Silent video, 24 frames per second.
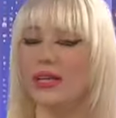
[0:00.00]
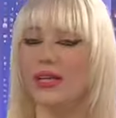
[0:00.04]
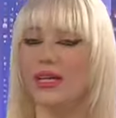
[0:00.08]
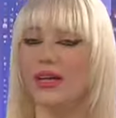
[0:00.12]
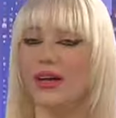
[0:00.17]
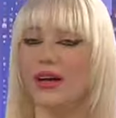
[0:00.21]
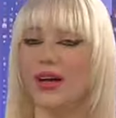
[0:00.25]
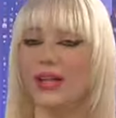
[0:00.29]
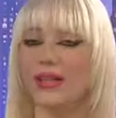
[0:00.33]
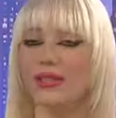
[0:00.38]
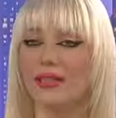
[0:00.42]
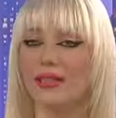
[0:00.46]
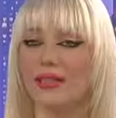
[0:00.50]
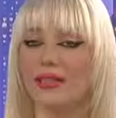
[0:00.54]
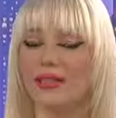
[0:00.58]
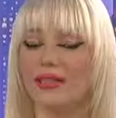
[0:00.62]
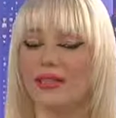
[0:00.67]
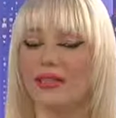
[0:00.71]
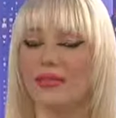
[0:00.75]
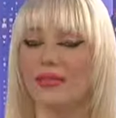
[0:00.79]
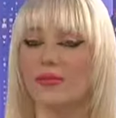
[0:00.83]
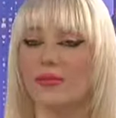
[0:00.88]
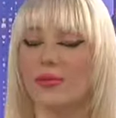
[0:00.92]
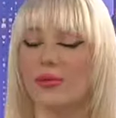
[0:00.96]
Allah'ın
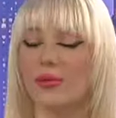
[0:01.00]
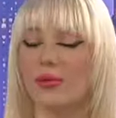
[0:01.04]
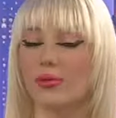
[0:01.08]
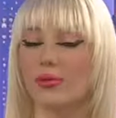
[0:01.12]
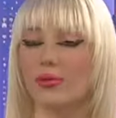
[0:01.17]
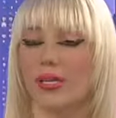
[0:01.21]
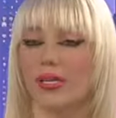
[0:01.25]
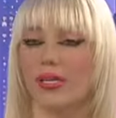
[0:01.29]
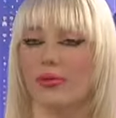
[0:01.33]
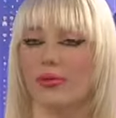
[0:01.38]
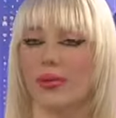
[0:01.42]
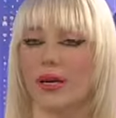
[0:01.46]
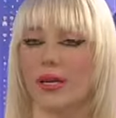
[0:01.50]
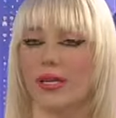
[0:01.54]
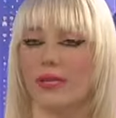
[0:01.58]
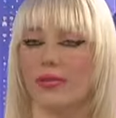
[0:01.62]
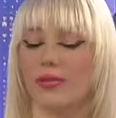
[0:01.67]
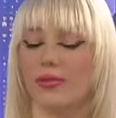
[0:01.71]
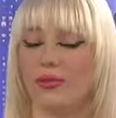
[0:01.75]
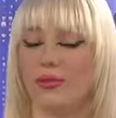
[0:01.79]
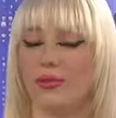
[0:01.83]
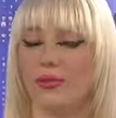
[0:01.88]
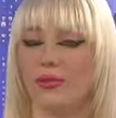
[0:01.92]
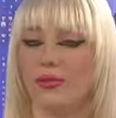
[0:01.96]
kitabı olduğuna iman
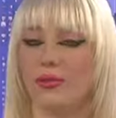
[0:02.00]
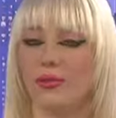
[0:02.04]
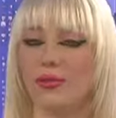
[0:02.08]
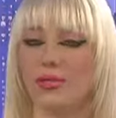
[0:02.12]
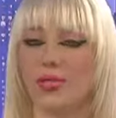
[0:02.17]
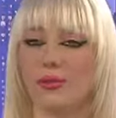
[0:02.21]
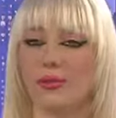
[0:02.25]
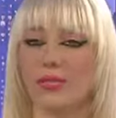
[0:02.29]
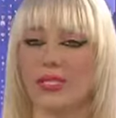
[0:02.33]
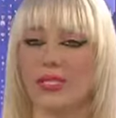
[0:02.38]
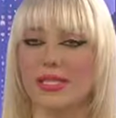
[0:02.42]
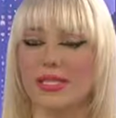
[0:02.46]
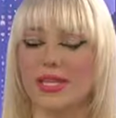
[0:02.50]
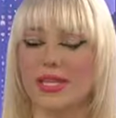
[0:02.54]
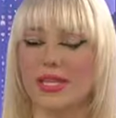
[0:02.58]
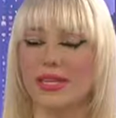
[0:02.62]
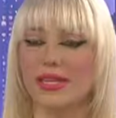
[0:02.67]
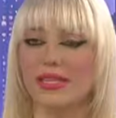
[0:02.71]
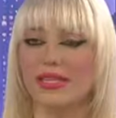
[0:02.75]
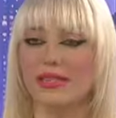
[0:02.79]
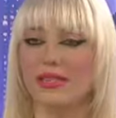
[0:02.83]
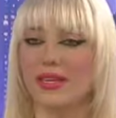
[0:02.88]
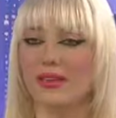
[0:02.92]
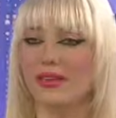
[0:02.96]
ediyoruz. Yoksa biz
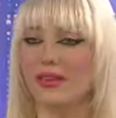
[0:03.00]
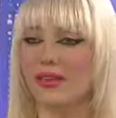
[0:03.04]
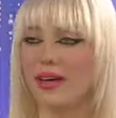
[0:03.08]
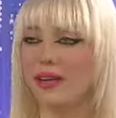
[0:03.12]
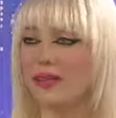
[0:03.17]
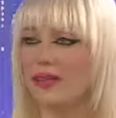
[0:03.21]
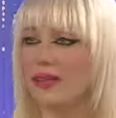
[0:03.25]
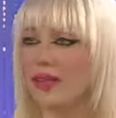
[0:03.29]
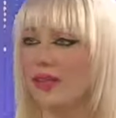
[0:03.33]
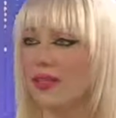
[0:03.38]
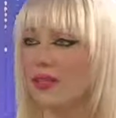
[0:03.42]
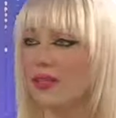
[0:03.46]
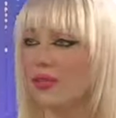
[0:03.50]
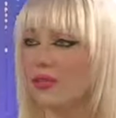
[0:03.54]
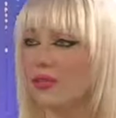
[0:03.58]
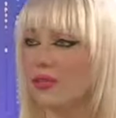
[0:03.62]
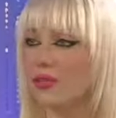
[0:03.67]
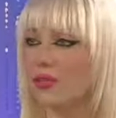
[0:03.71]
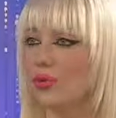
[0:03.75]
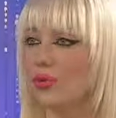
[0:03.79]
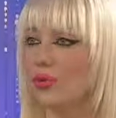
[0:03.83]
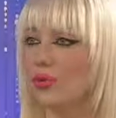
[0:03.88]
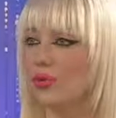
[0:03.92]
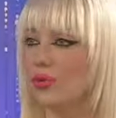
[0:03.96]
Tevrat'tan
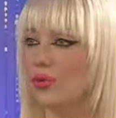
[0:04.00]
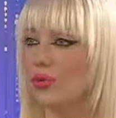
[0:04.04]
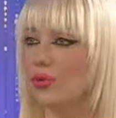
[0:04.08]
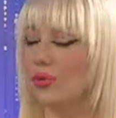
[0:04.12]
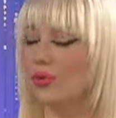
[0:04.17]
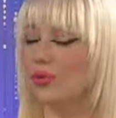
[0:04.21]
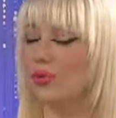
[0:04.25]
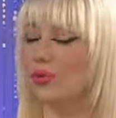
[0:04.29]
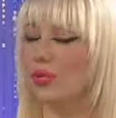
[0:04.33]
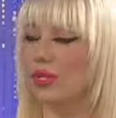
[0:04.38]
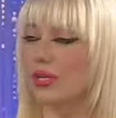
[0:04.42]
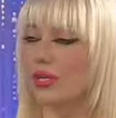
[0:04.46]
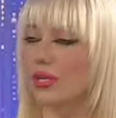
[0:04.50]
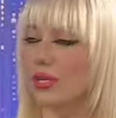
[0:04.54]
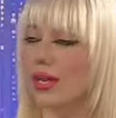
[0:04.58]
sorumluyuz.